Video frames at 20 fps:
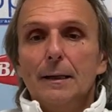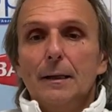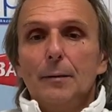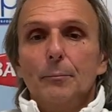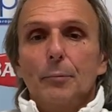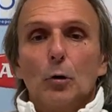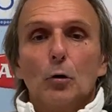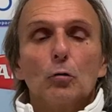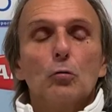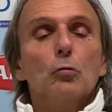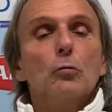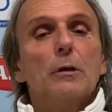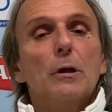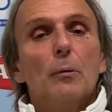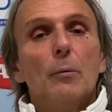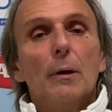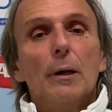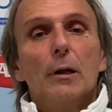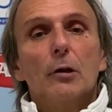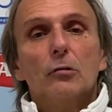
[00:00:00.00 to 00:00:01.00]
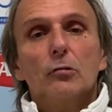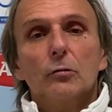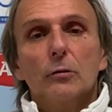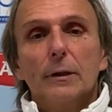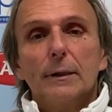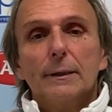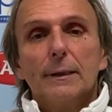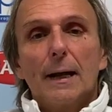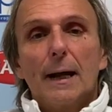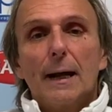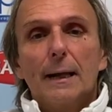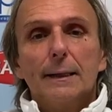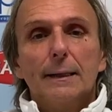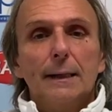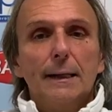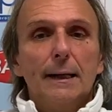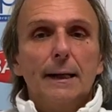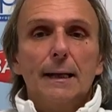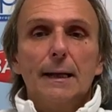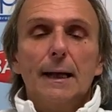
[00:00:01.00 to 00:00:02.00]
però tutti quelli che sono
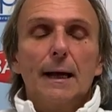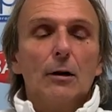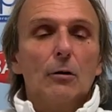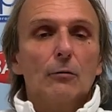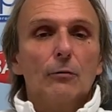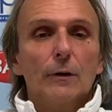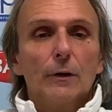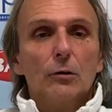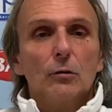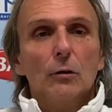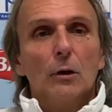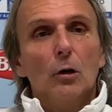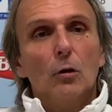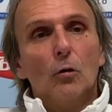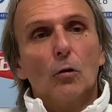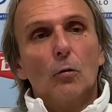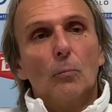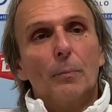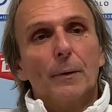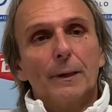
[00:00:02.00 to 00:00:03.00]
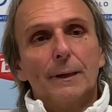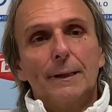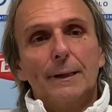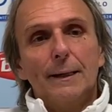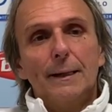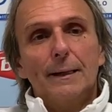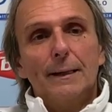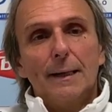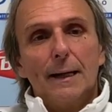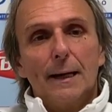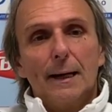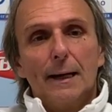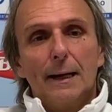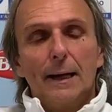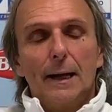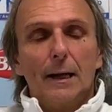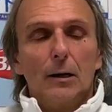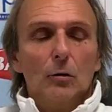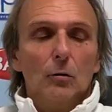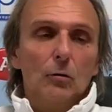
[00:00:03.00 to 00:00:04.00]
entrati hanno fatto la loro partita
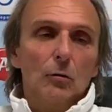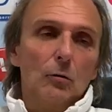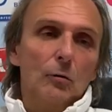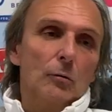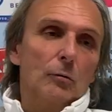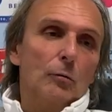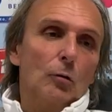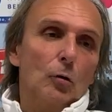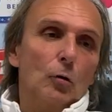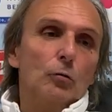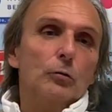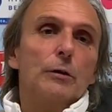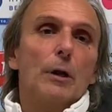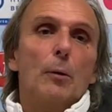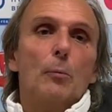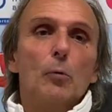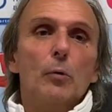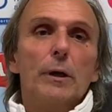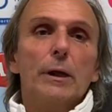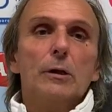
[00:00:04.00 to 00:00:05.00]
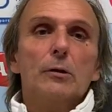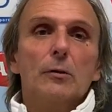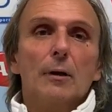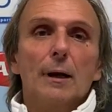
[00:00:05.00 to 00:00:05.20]
e hanno contribuito